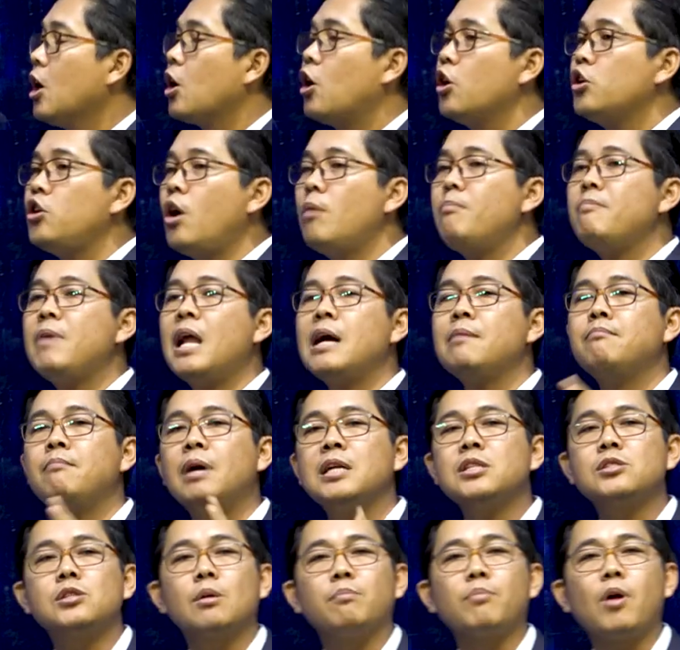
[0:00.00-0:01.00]
khởi nhóm nâng
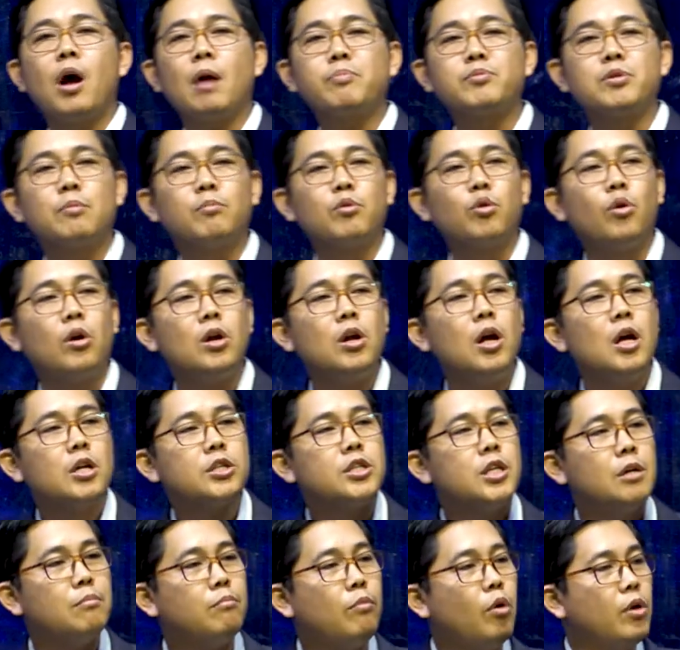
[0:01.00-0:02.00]
mân sầm rọp sầm rùa
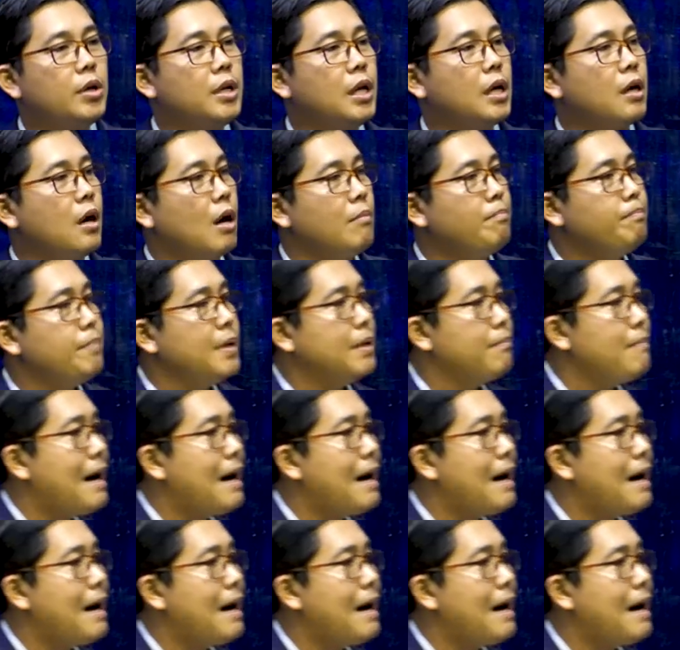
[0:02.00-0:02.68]
chiều môi nâng ẩm bơ